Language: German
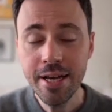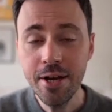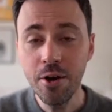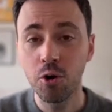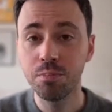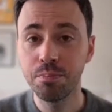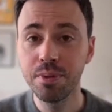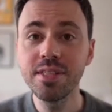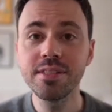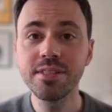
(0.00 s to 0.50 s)

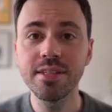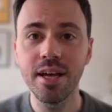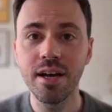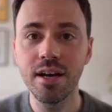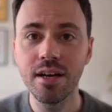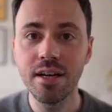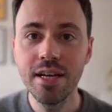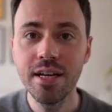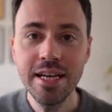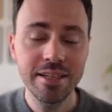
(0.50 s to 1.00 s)
Und
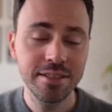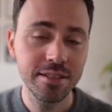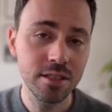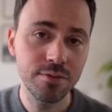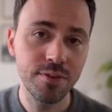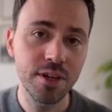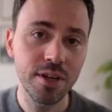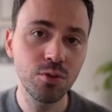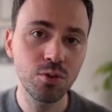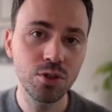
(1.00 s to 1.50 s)
bisher sind
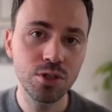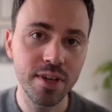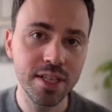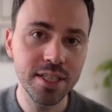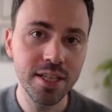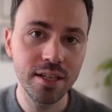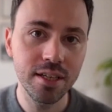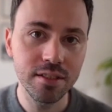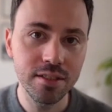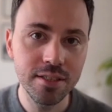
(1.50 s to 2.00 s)
Sven und
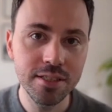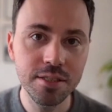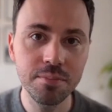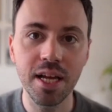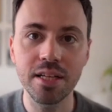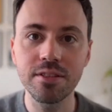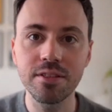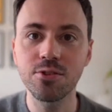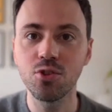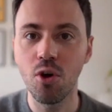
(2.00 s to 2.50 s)
Svenja in diesem
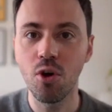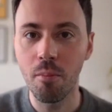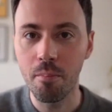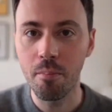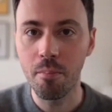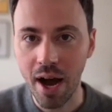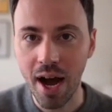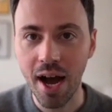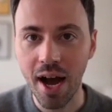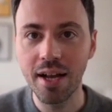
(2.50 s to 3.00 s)
ganz
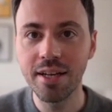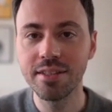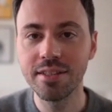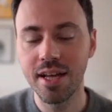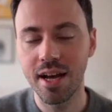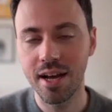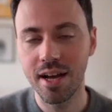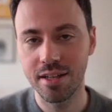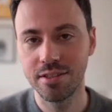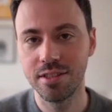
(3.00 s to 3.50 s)
normalen
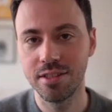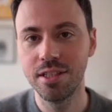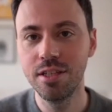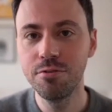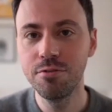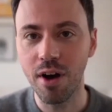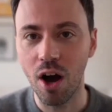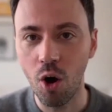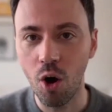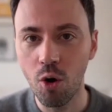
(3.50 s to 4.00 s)

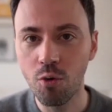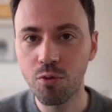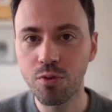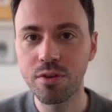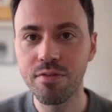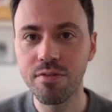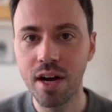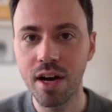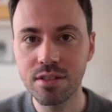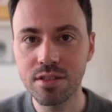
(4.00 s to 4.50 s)
Narrativ
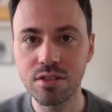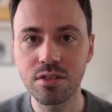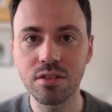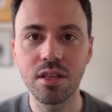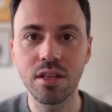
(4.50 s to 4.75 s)
aufgewachsen,